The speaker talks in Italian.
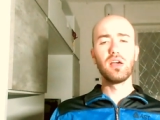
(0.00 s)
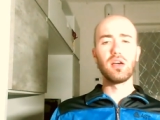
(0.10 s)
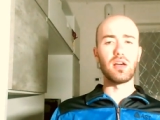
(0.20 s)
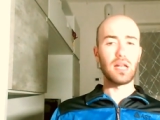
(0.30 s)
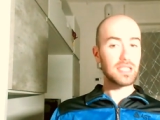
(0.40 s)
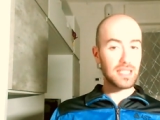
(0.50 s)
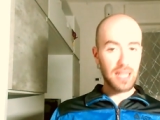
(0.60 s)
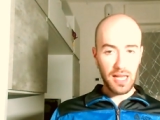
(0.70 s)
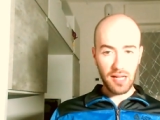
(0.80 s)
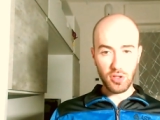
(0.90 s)
eh, lasciate
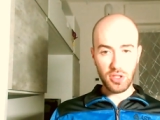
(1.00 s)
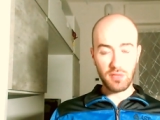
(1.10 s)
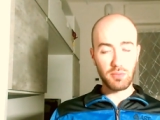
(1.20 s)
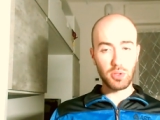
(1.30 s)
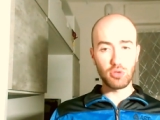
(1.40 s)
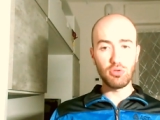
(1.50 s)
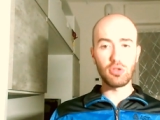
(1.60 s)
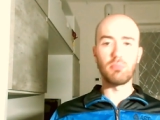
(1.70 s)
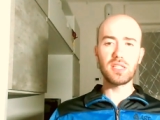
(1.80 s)
like se vi è piaciuto,